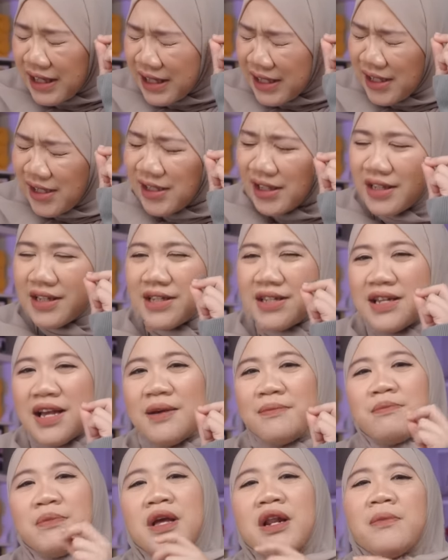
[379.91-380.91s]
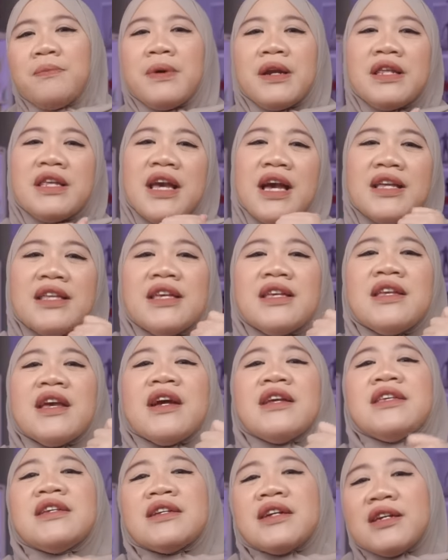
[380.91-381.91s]
ah, sambil
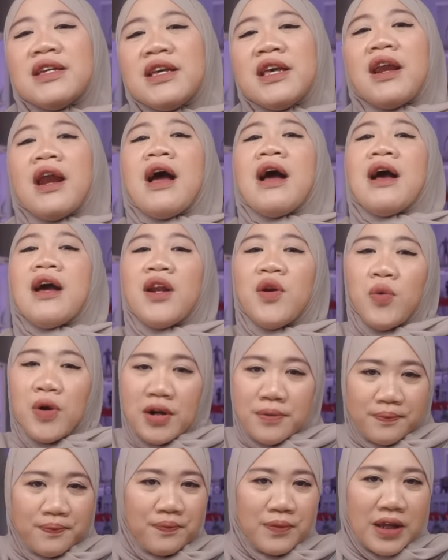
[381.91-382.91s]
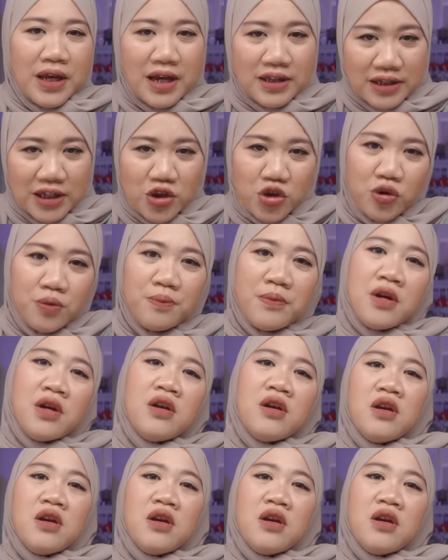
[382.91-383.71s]
bernyanyi-nyanyi kegirangan wak kata Sum